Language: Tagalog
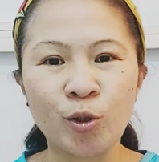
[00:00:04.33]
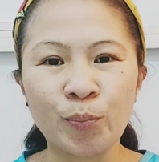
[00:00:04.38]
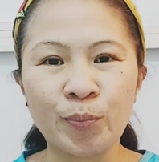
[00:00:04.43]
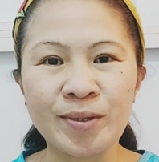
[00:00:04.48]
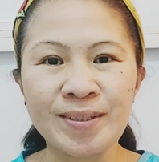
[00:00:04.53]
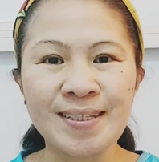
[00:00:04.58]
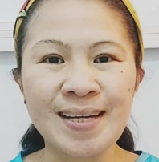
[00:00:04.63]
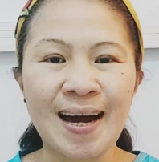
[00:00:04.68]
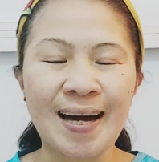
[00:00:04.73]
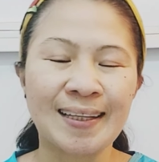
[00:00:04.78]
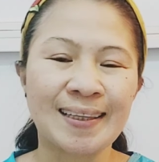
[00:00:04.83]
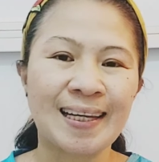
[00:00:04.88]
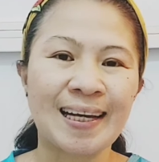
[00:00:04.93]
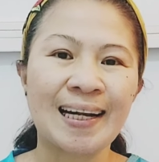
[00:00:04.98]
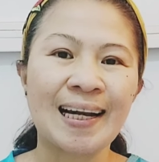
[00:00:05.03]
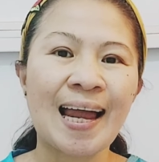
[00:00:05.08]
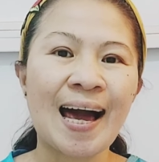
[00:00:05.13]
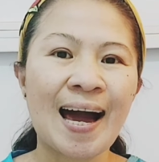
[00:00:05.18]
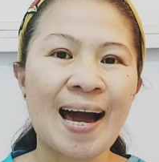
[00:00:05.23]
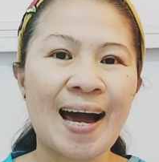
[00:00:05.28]
po sa
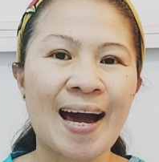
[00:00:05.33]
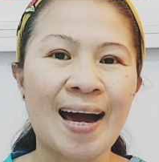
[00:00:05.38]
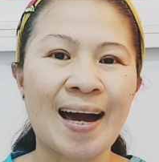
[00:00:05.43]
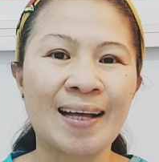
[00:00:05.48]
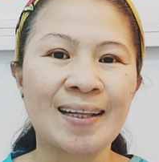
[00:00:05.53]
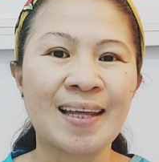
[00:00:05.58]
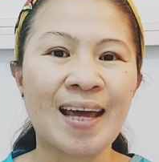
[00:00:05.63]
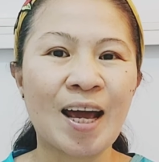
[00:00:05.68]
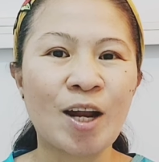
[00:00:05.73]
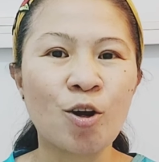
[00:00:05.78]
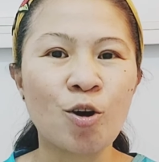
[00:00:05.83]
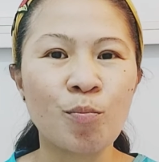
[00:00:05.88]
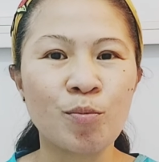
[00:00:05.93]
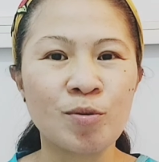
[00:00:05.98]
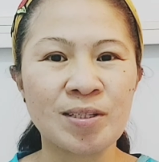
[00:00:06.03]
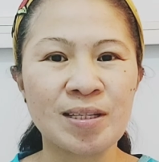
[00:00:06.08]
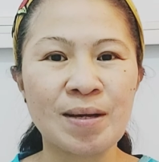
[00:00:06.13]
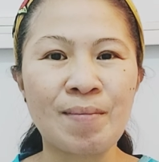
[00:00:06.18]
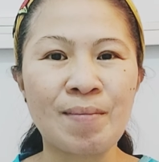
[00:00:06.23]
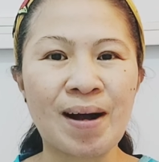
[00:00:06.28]
ating lahat. Hello
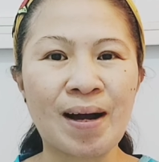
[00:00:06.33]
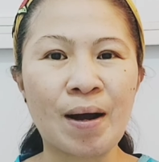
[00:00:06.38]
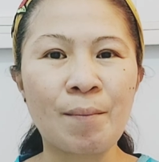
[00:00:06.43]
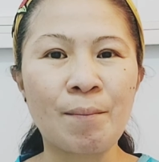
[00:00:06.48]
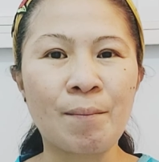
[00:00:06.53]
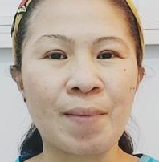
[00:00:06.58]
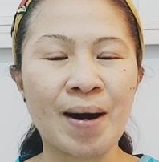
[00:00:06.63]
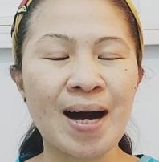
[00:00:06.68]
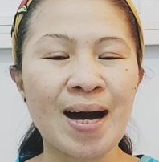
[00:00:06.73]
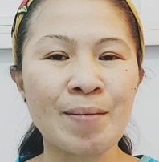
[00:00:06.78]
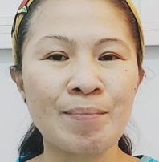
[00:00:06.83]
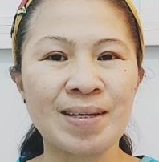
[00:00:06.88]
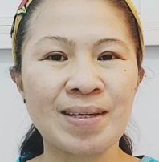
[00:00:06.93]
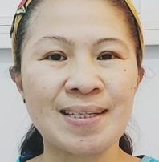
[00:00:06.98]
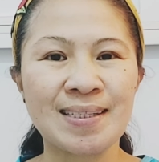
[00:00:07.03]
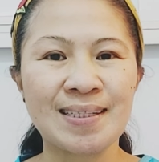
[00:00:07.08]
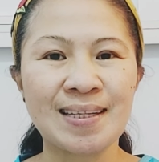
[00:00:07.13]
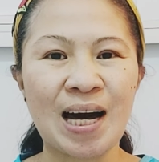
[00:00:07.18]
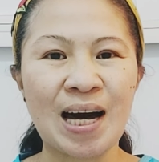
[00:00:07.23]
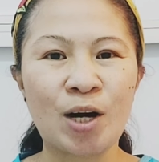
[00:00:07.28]
po sa mga
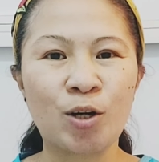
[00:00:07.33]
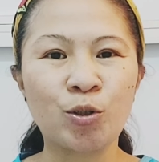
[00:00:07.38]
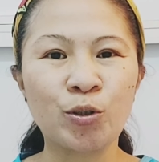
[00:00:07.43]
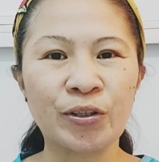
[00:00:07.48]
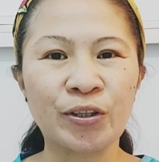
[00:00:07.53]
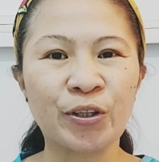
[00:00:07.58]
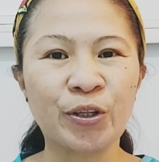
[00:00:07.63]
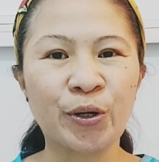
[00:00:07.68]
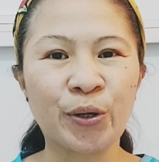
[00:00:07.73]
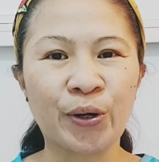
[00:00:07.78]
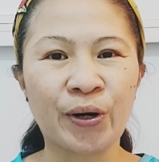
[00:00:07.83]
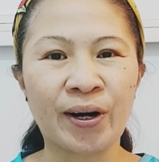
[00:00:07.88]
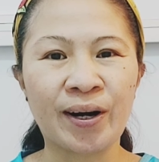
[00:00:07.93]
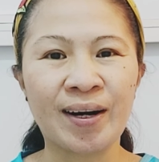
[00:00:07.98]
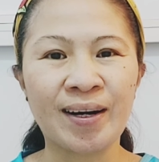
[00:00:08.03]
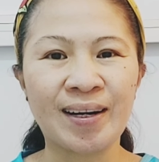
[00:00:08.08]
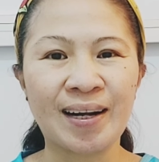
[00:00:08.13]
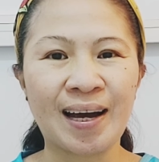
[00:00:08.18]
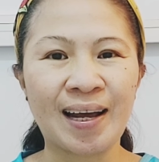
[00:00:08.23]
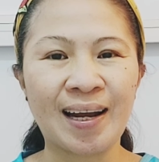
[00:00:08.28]
mommies out
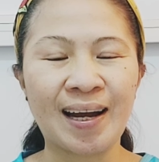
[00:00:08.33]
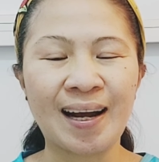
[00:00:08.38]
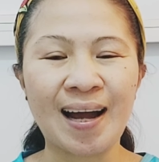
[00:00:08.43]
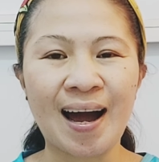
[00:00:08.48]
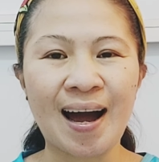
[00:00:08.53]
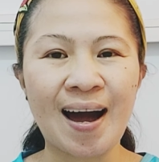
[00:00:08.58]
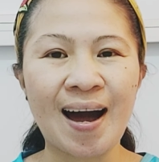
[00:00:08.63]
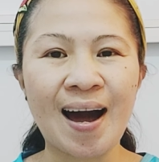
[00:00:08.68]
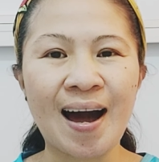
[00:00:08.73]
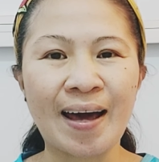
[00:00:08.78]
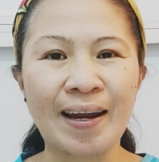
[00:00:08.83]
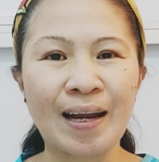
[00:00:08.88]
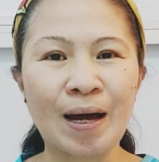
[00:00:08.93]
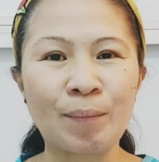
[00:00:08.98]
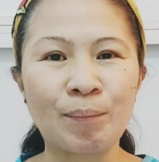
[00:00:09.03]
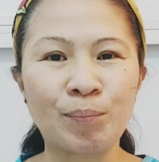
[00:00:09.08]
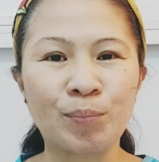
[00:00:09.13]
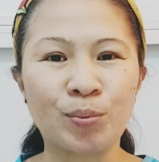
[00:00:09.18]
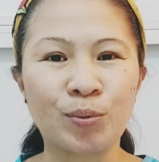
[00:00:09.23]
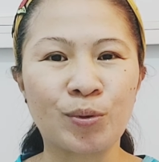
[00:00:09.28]
there na
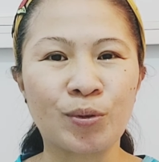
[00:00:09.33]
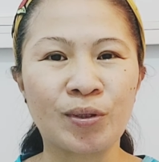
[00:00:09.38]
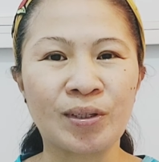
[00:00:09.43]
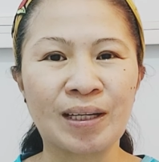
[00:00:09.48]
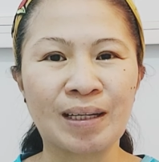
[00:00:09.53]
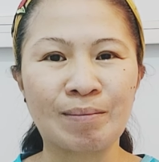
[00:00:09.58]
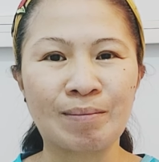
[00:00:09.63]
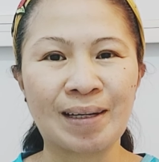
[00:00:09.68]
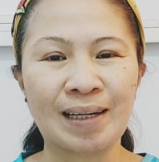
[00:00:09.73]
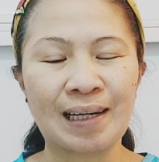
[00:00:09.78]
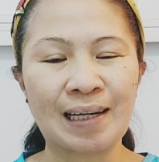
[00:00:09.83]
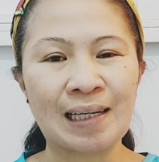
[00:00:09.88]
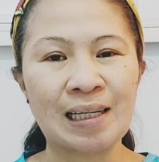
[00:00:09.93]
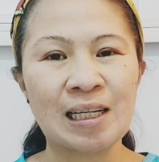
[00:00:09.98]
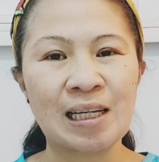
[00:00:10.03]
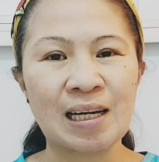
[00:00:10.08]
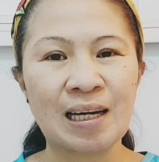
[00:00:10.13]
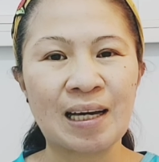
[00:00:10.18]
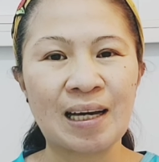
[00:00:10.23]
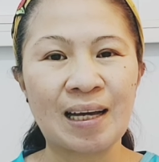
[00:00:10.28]
naghahanap po ng mga
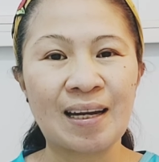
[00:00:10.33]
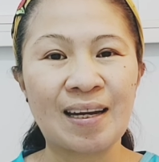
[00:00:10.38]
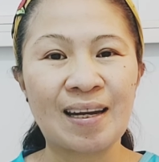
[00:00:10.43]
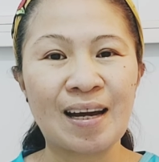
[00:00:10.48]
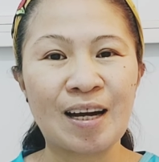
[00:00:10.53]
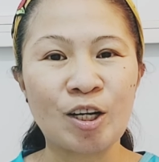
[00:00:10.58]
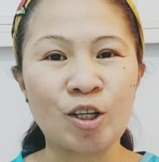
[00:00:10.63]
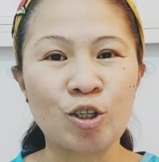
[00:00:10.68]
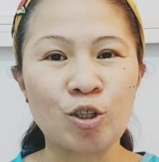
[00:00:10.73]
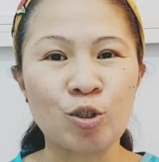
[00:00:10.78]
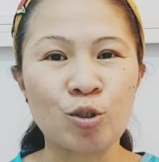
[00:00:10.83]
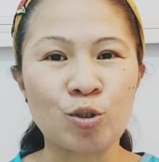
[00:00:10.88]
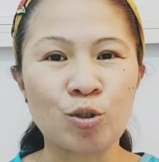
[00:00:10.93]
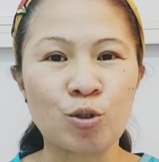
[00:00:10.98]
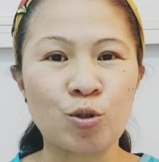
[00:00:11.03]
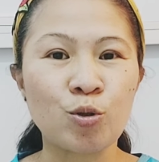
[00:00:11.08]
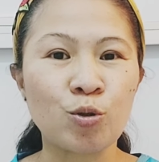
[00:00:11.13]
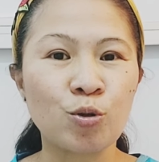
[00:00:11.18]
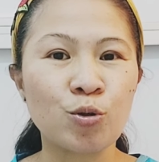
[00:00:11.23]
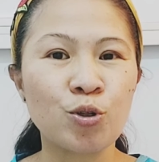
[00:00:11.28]
ng
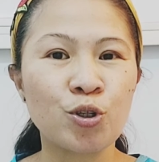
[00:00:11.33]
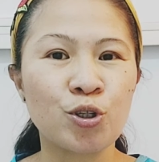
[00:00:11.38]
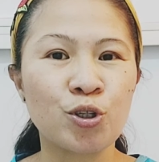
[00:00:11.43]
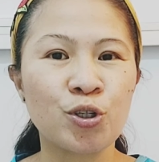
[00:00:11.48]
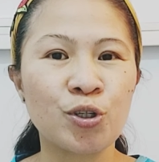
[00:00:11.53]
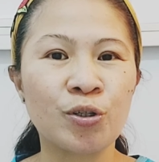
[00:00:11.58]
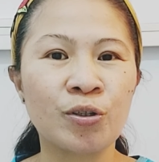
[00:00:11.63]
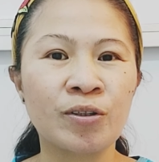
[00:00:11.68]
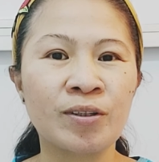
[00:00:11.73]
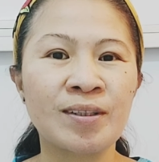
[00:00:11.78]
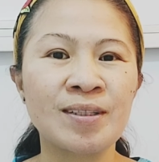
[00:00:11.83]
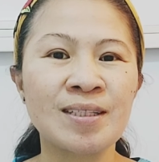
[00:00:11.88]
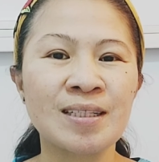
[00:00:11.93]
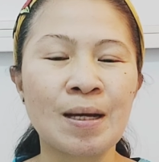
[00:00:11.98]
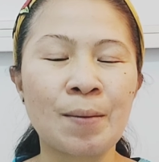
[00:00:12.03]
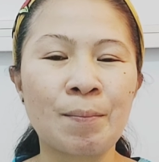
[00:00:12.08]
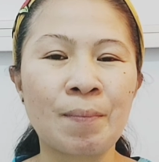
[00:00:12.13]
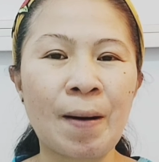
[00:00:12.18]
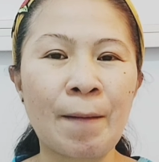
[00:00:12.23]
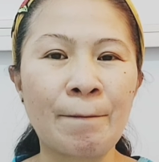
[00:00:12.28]
solution
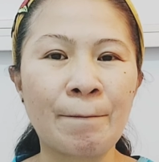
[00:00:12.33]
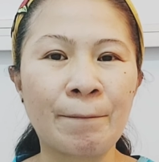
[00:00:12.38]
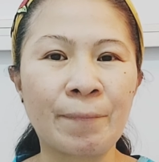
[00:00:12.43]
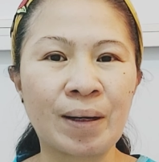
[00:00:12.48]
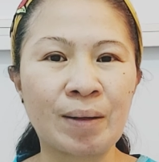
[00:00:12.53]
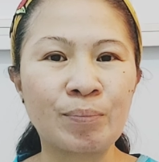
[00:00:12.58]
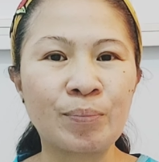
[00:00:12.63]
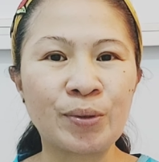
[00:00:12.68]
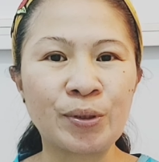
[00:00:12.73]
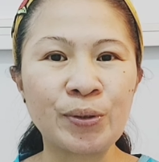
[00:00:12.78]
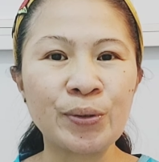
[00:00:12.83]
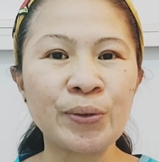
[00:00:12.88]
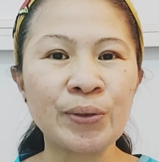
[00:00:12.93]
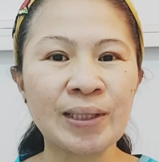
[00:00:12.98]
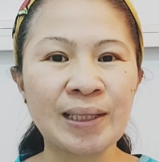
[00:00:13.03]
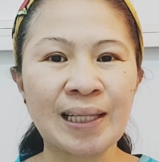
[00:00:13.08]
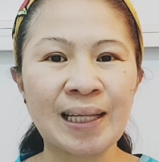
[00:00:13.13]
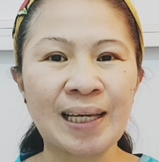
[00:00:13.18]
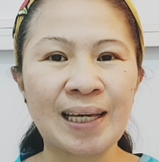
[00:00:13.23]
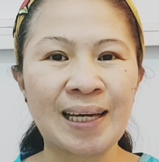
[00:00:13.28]
sa
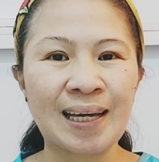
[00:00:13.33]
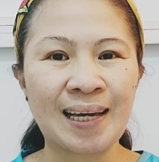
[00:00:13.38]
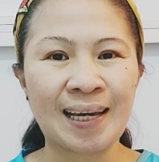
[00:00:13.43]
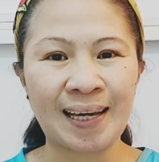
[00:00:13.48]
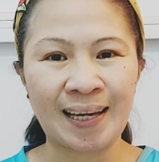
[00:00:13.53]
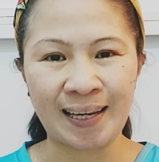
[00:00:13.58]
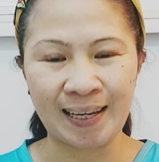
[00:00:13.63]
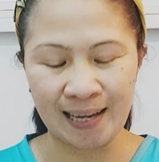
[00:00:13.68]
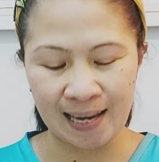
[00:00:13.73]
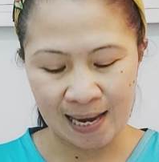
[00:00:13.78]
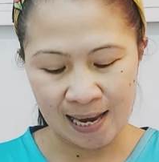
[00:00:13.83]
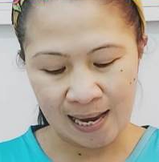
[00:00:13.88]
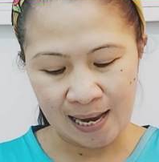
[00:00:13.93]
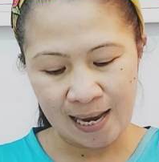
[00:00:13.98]
pampa-beauty.